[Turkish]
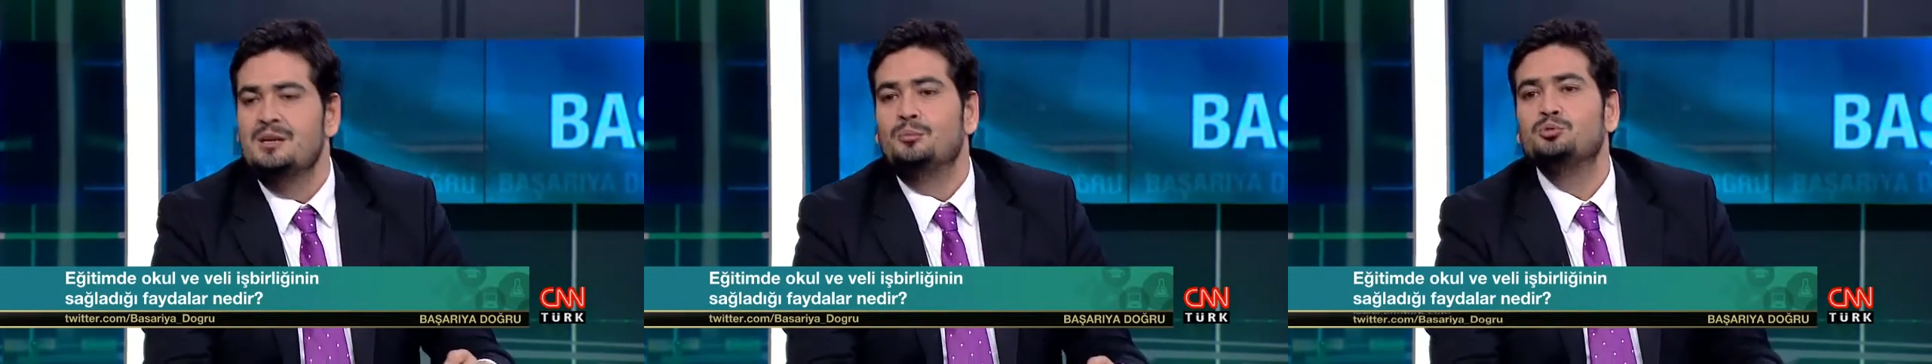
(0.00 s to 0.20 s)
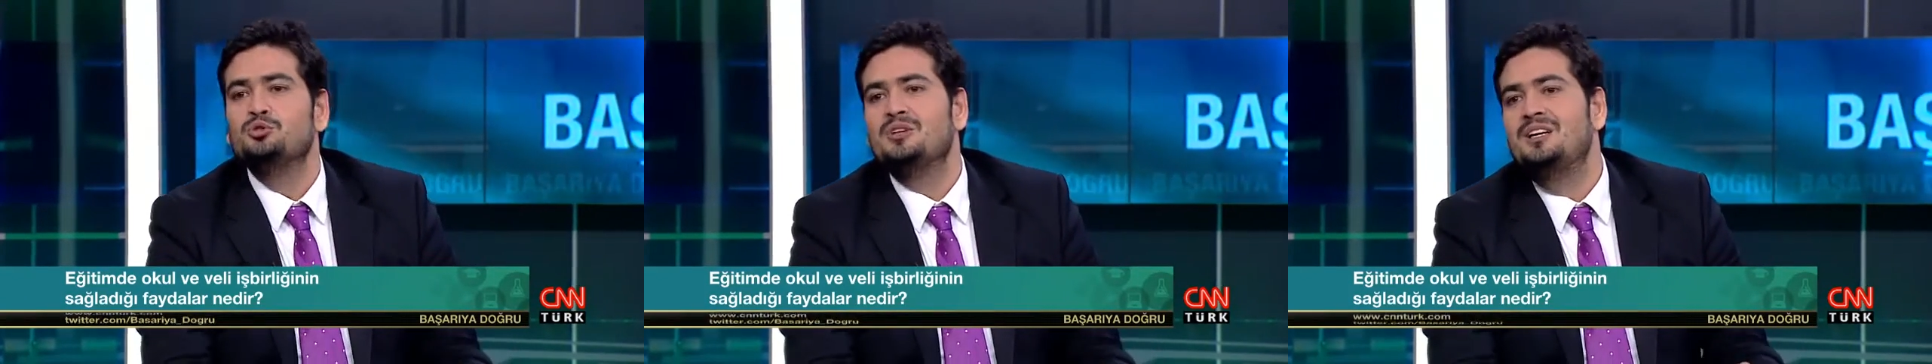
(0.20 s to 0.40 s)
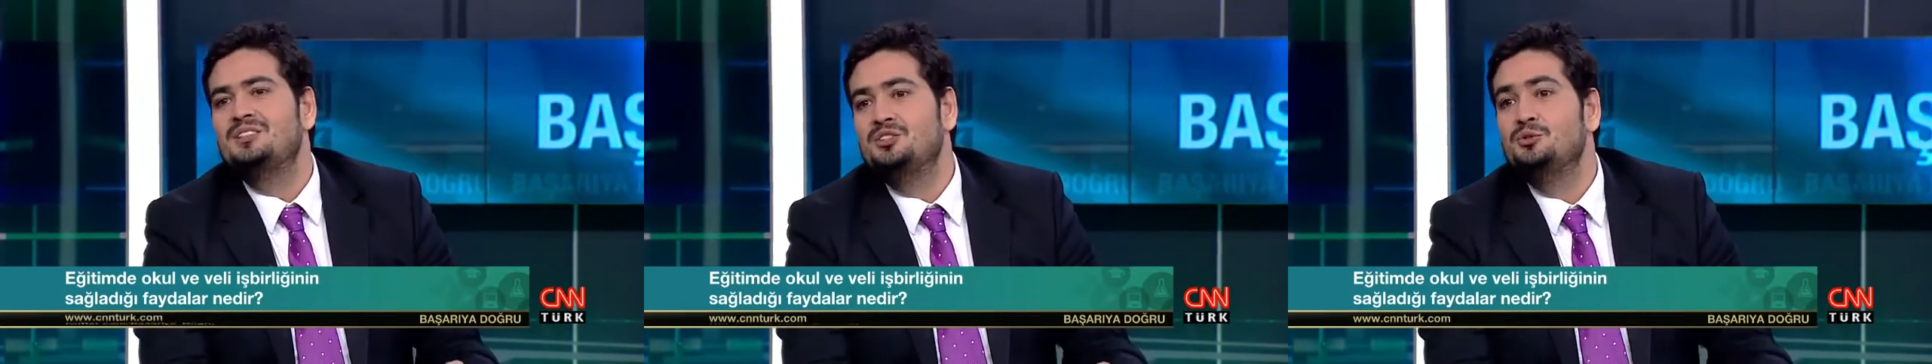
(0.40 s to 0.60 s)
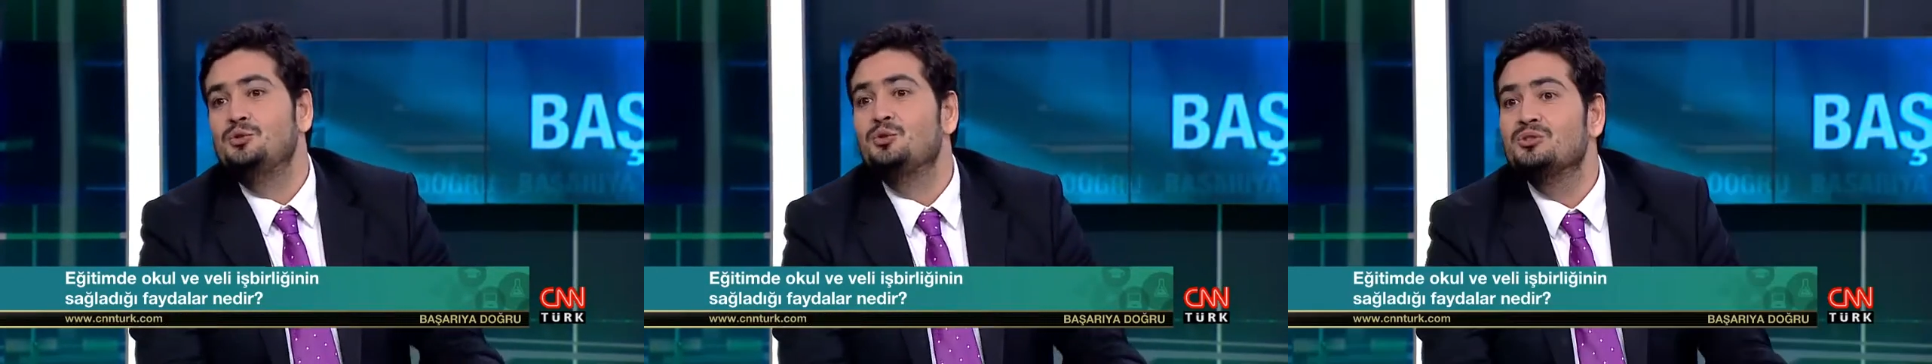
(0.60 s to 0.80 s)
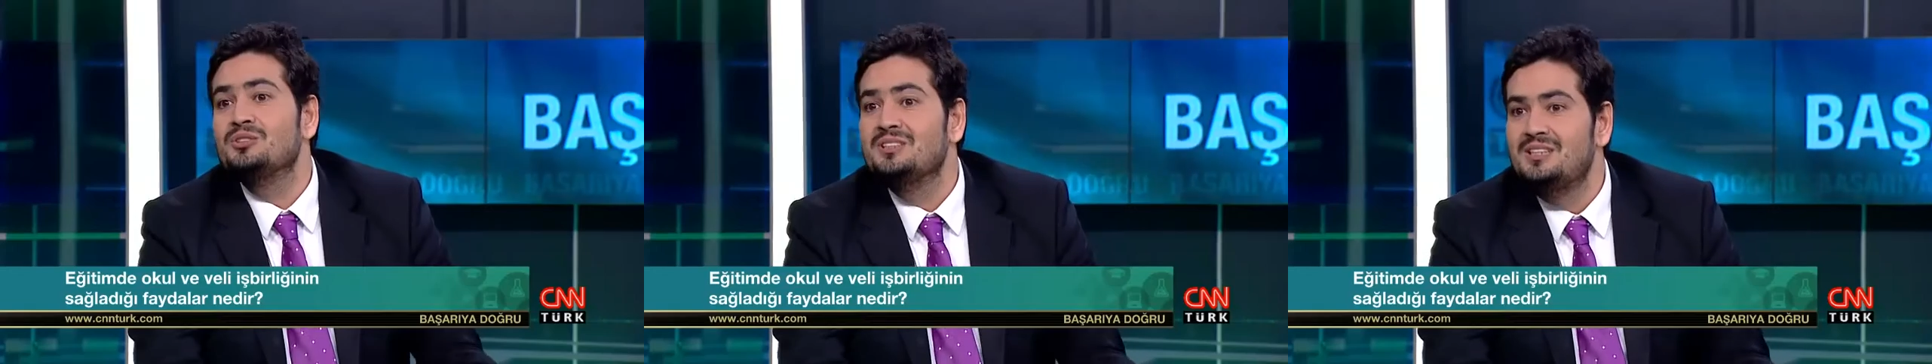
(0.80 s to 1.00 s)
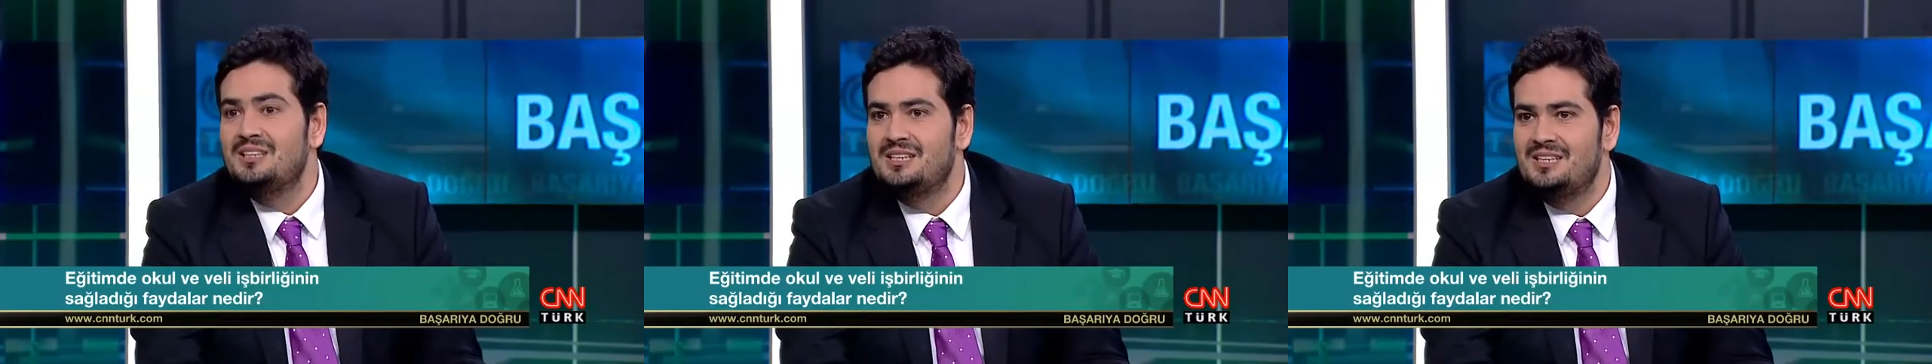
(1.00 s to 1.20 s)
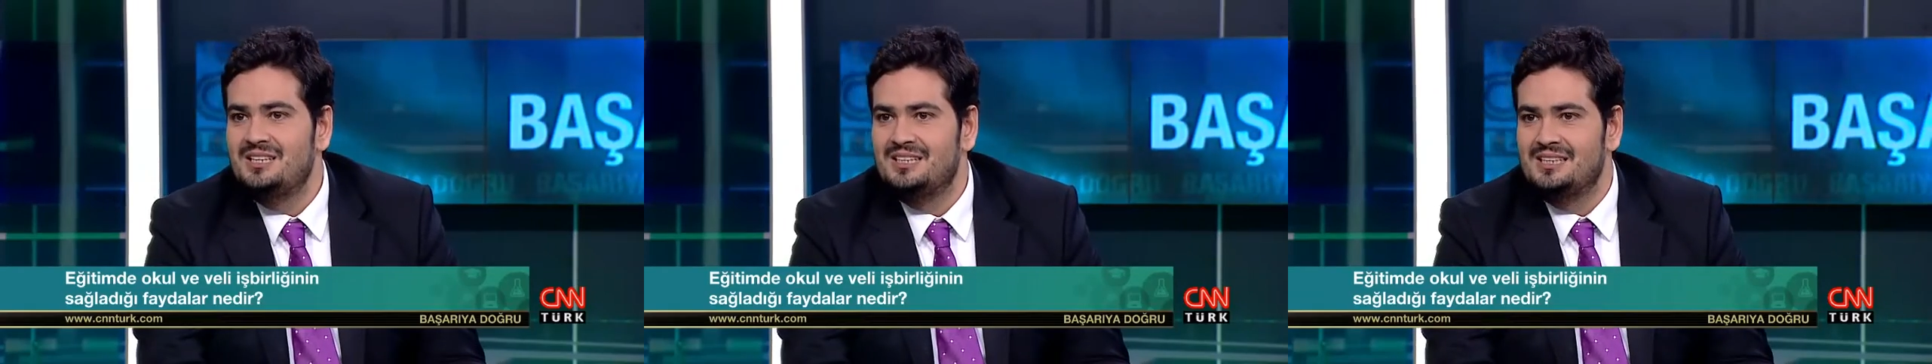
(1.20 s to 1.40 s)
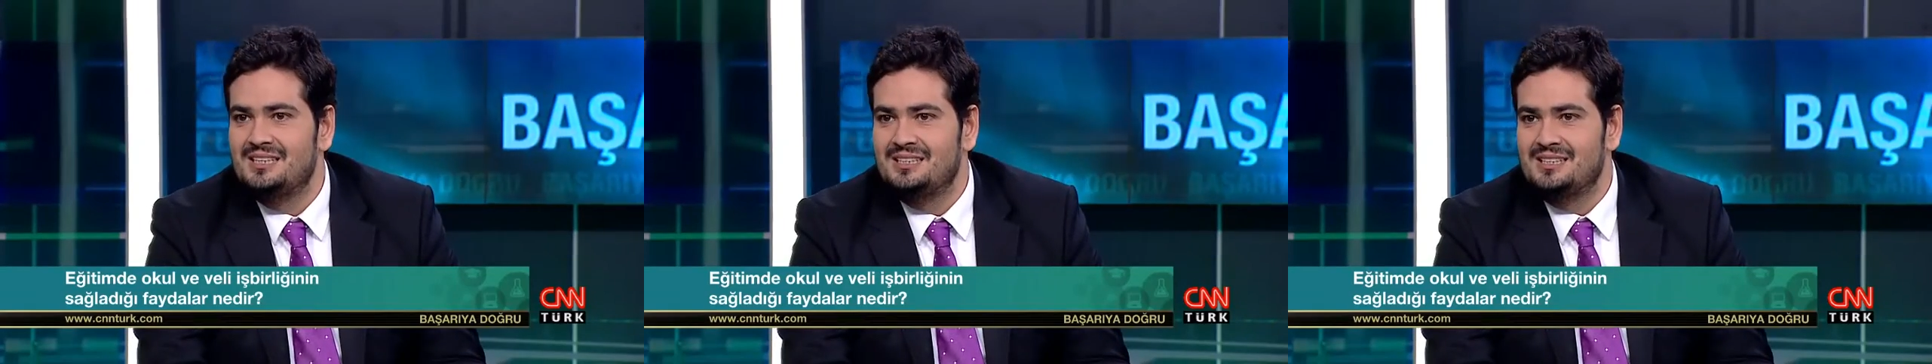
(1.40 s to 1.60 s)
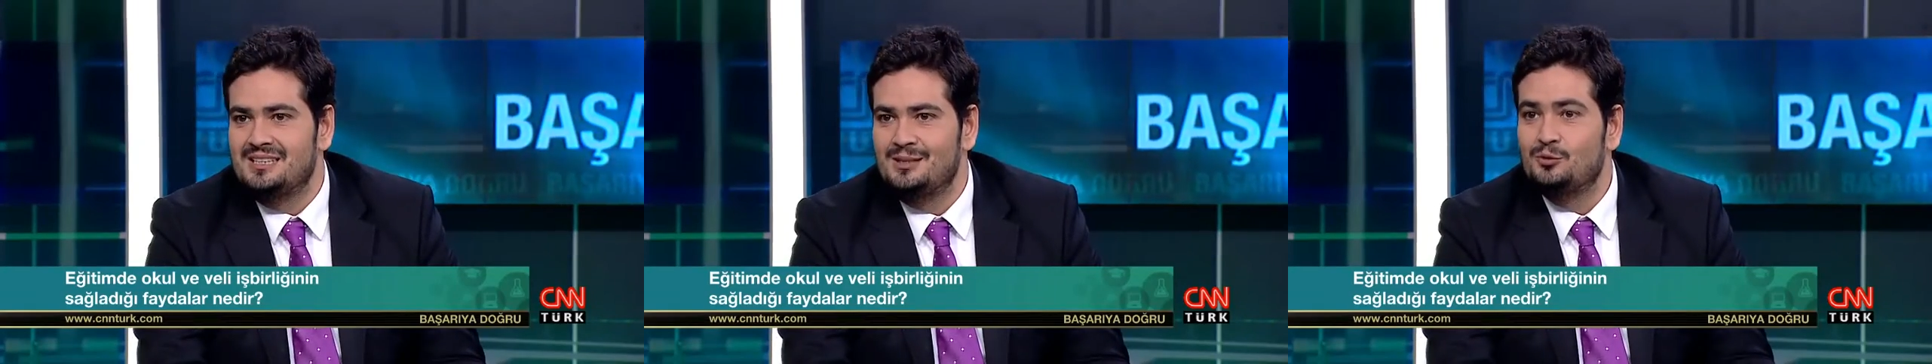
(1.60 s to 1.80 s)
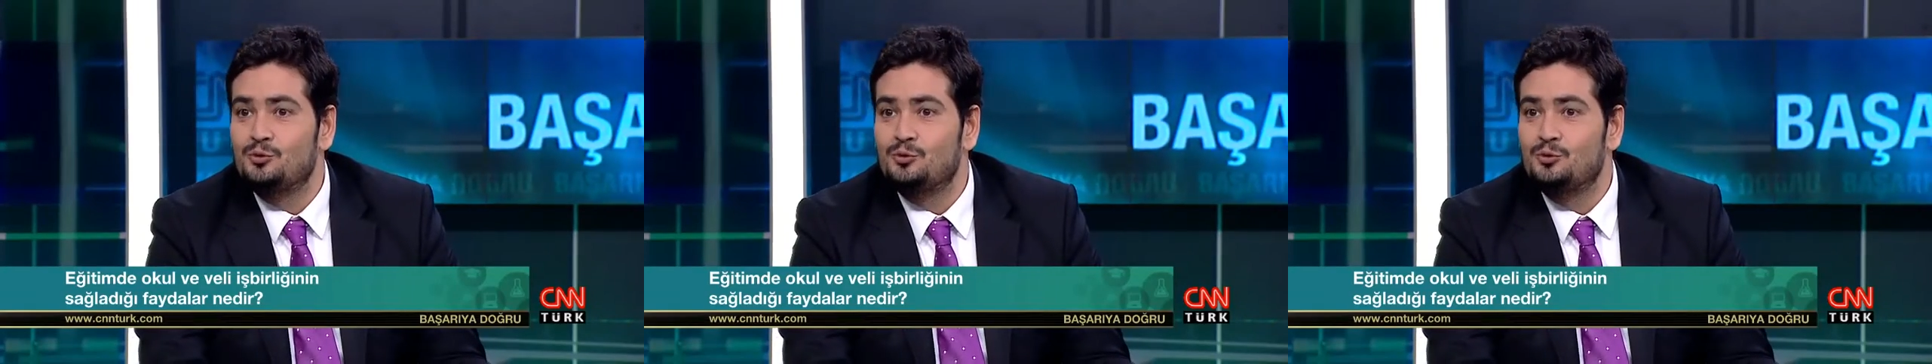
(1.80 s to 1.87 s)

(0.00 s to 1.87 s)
Bu sadece notlarıyla ilgili değil.